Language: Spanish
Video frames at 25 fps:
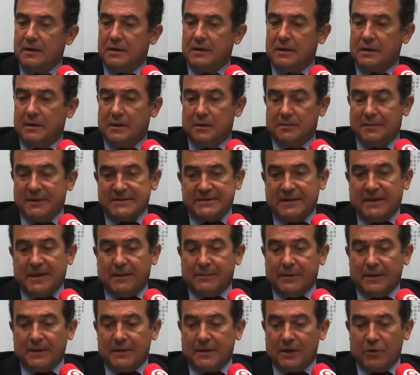Y
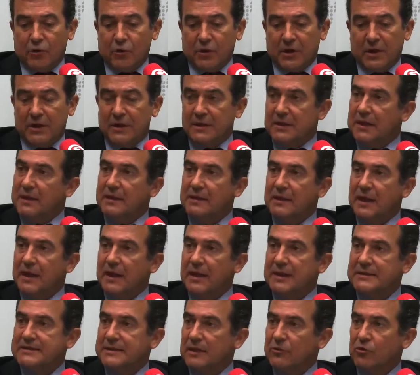básicamente lo que
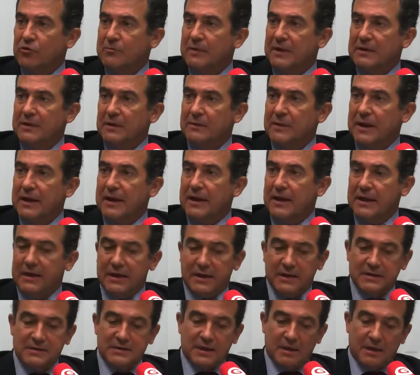intenta esta normativa
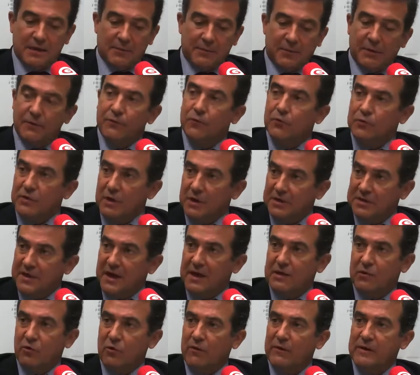es eh,
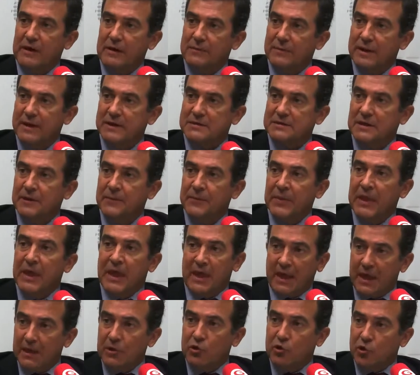profundizar todavía más
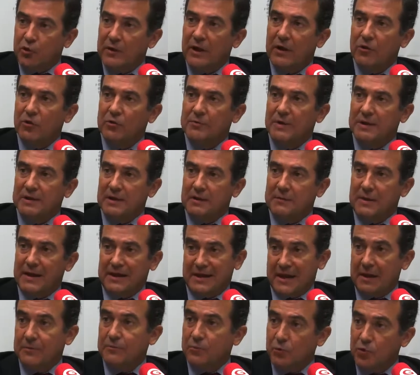en toda la
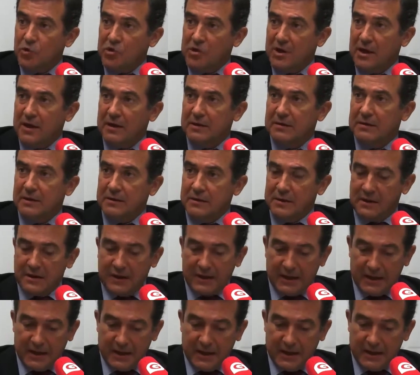normativa, que hay mucha
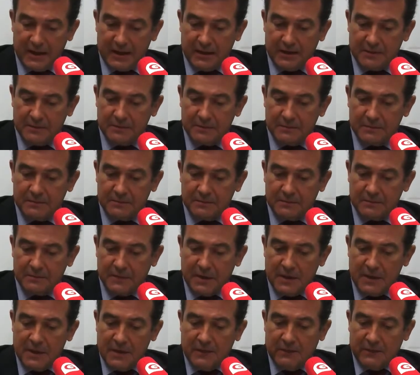eh,
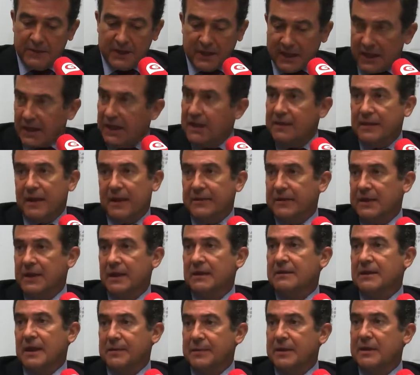dirigida
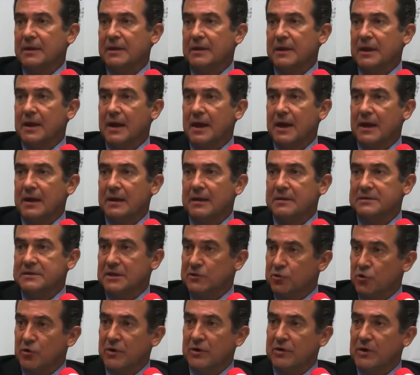directamente al
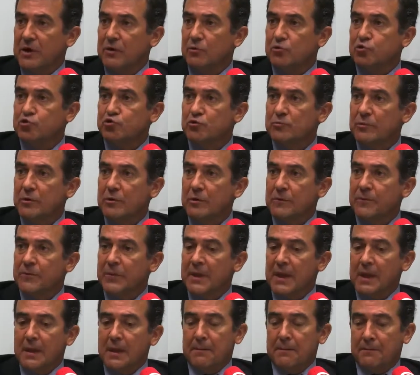sector del consumo,
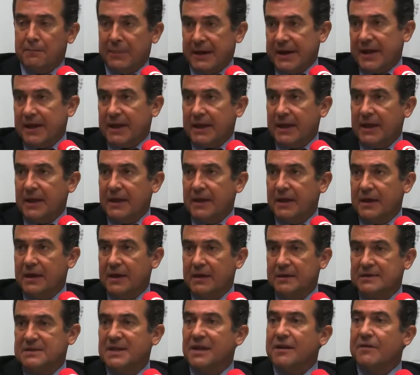para que
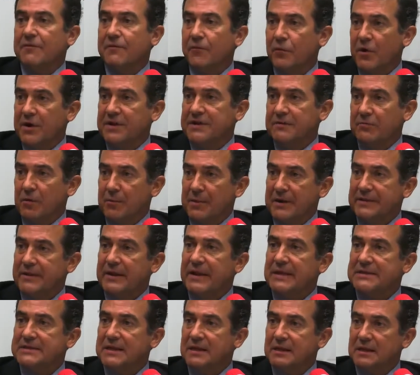eh, se refuerce por parte
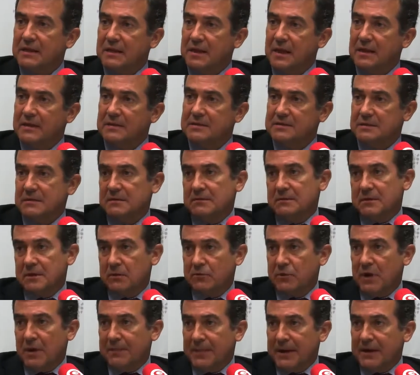de las entidades,
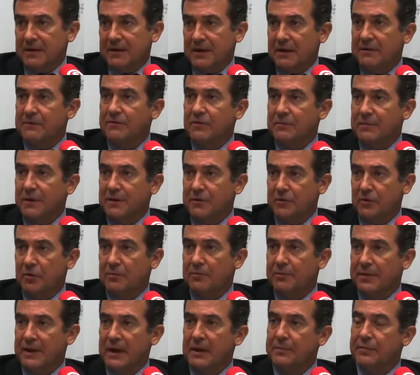de una parte, la
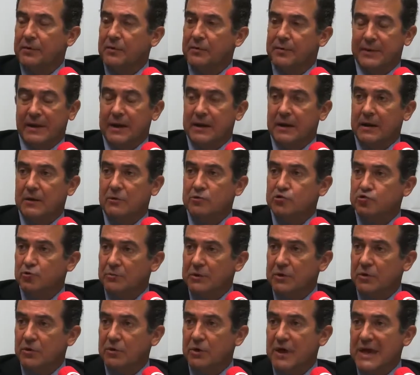información para el, el
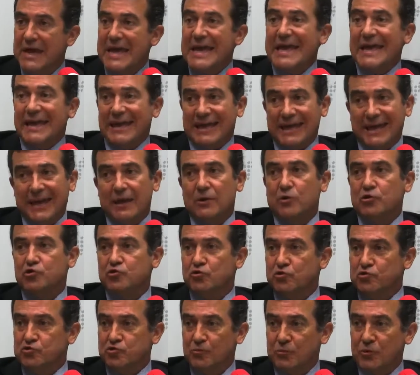consumidor y que los
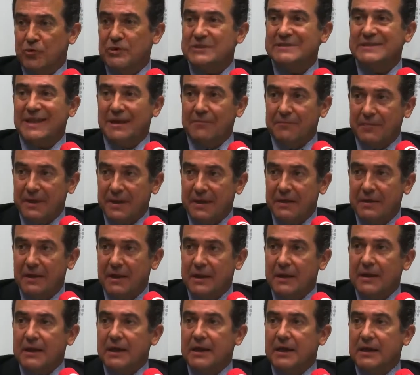consumidores
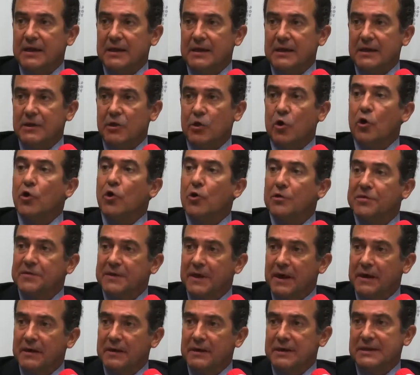también
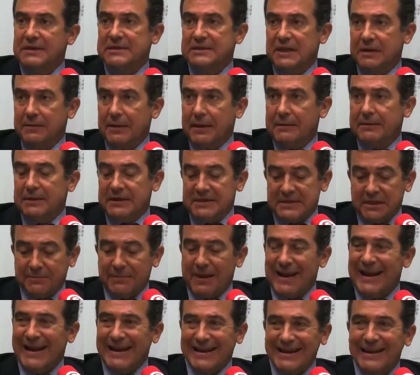conozcan y, y
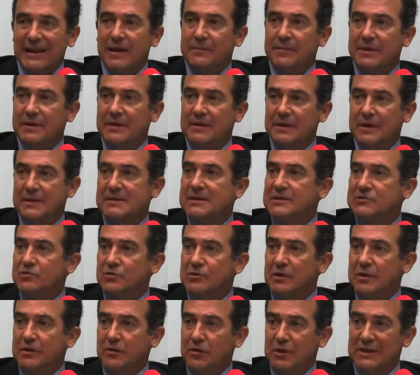sepan claramente esas
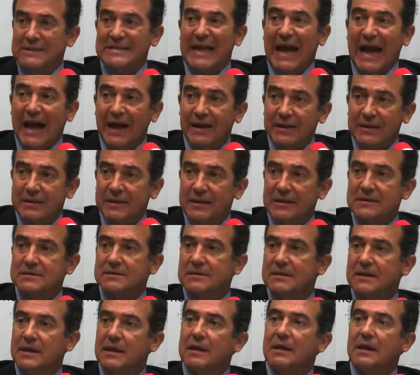condiciones
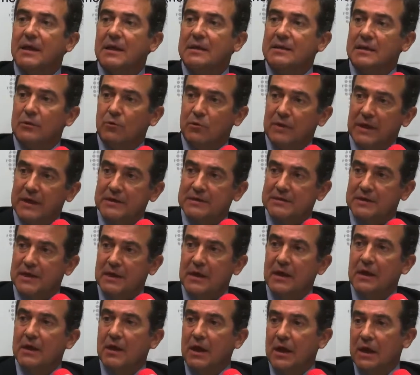antes de
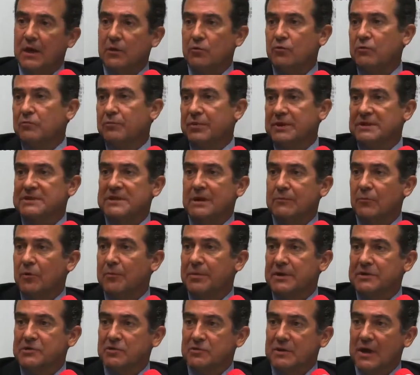endeudarse en un préstamo
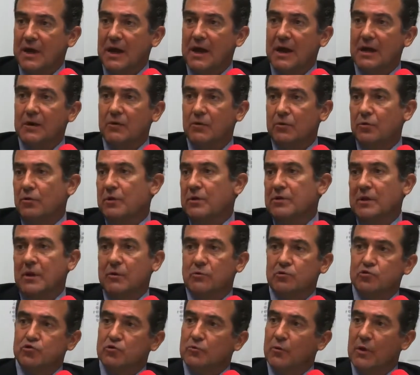personal o en un crédito
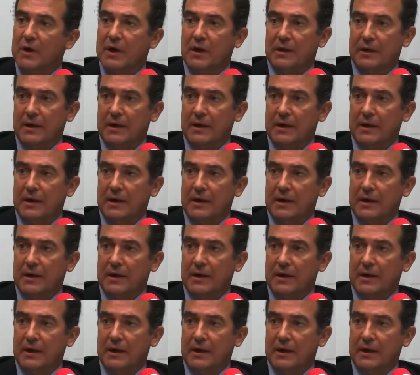a consumo en